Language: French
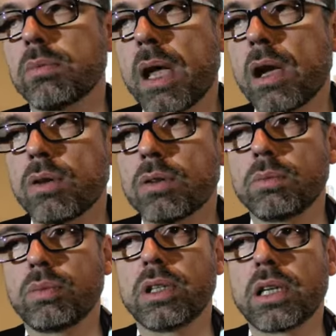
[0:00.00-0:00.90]
par an
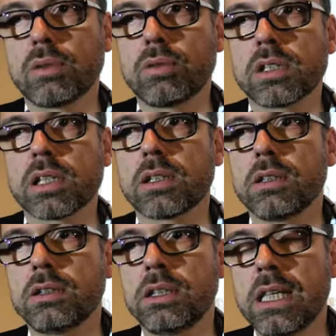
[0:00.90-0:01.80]
depuis 4 ou 5 ans.